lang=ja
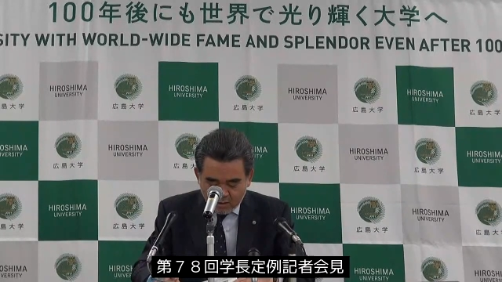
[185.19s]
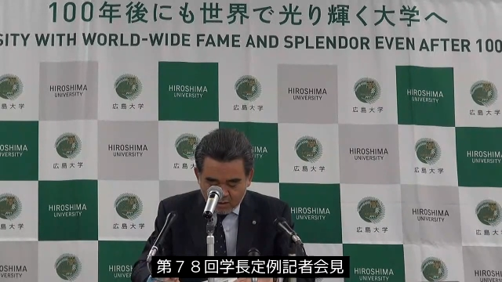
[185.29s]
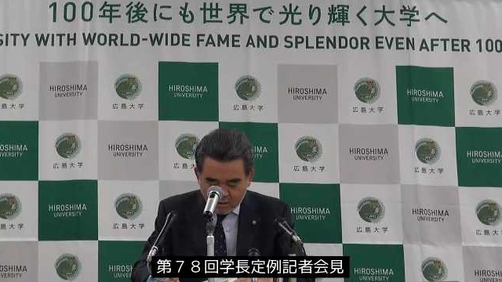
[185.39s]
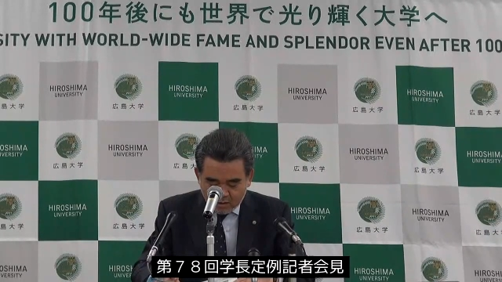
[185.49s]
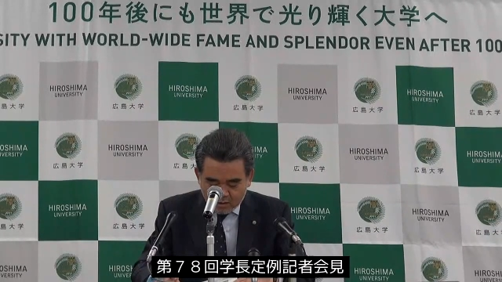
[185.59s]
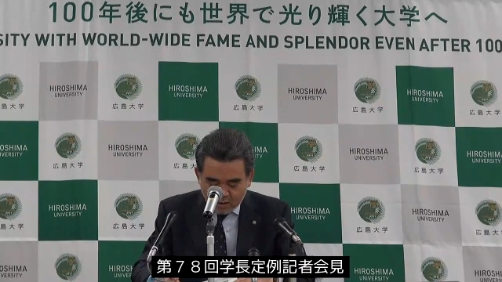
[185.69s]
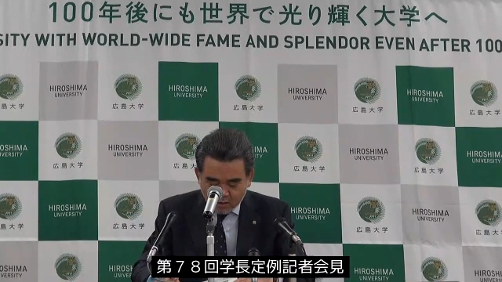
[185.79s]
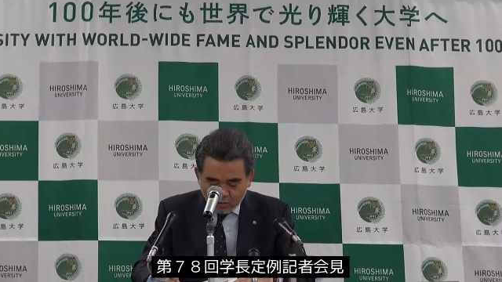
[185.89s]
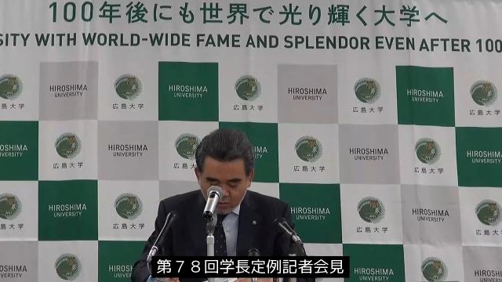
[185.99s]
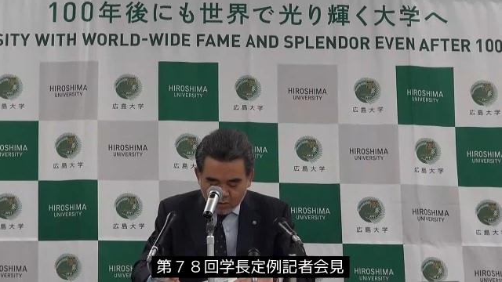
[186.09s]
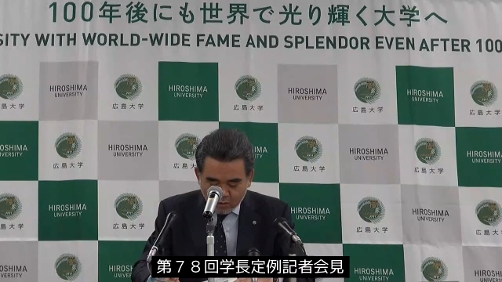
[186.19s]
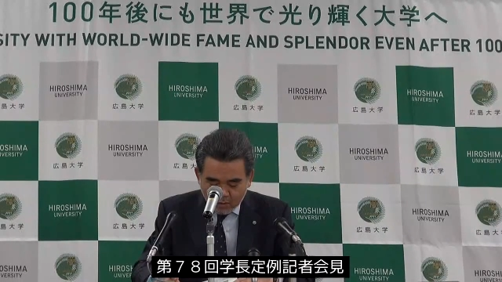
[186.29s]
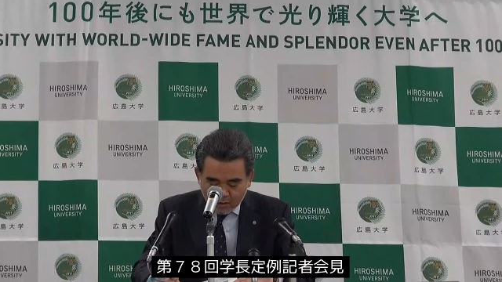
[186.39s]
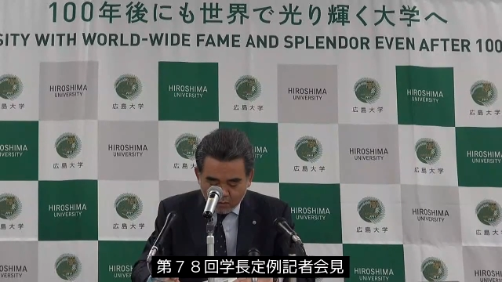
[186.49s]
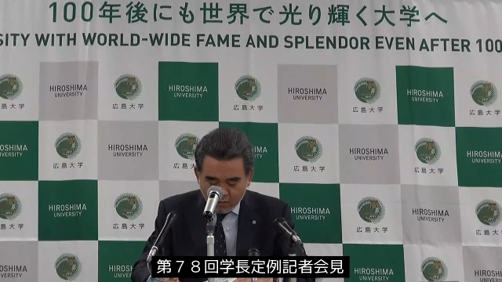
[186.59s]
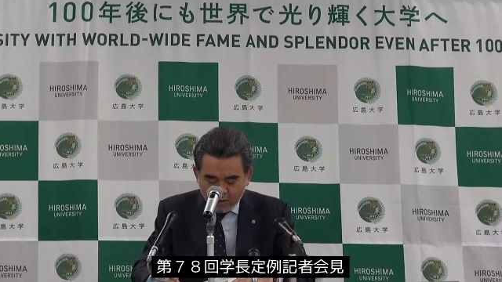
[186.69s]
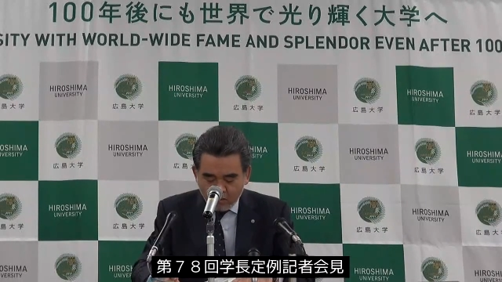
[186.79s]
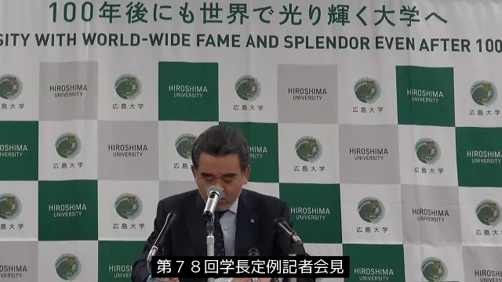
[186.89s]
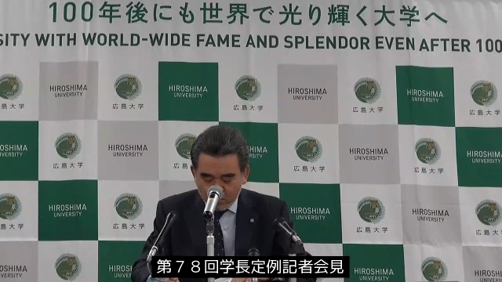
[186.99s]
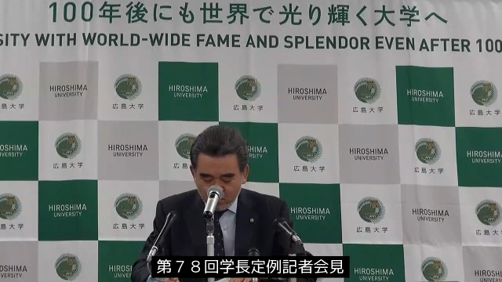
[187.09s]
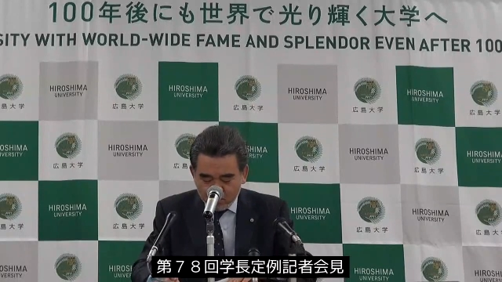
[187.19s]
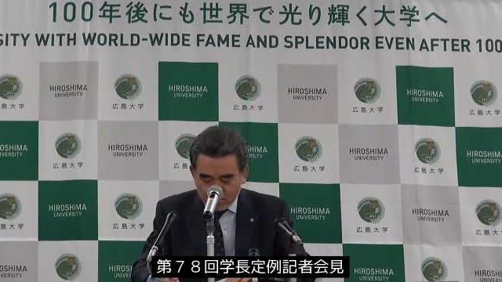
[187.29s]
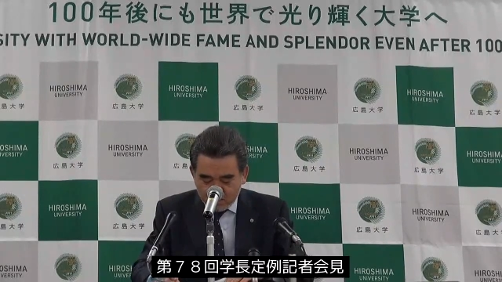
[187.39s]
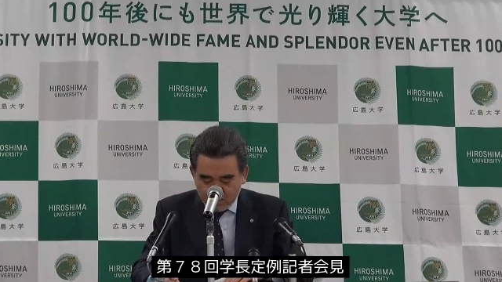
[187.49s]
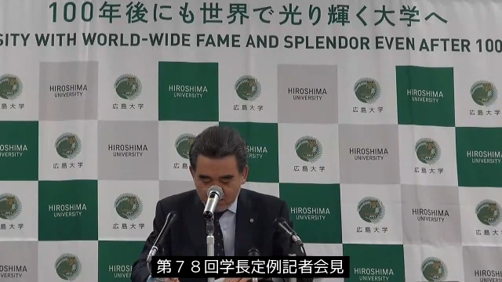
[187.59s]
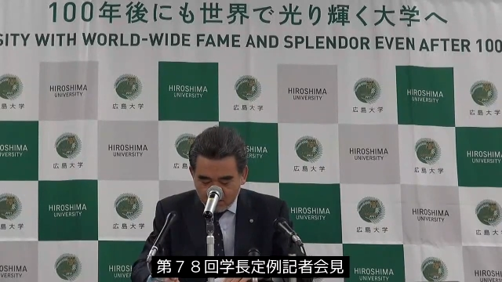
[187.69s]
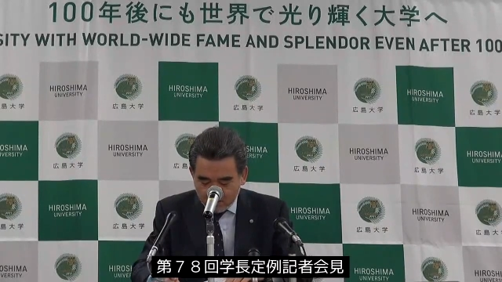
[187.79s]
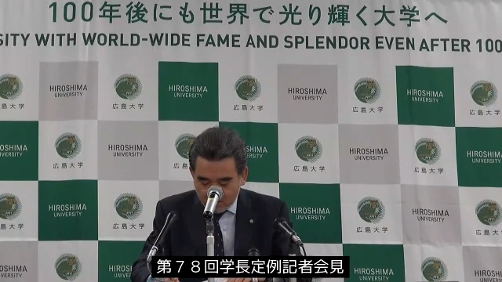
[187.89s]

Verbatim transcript: えチェコ共和国へ訪問し、